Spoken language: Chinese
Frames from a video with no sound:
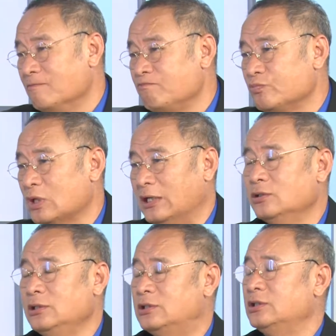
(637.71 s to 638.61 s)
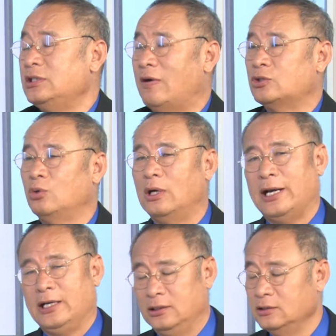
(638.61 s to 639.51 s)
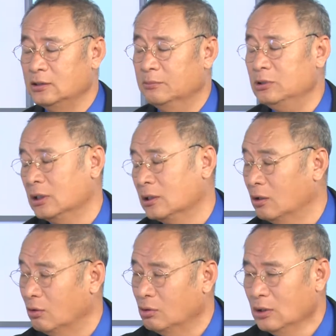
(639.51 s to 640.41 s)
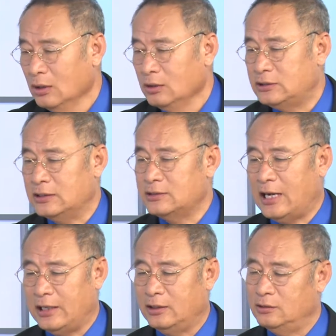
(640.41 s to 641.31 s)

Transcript: 对。他就一直希望说，哎，能不能够现在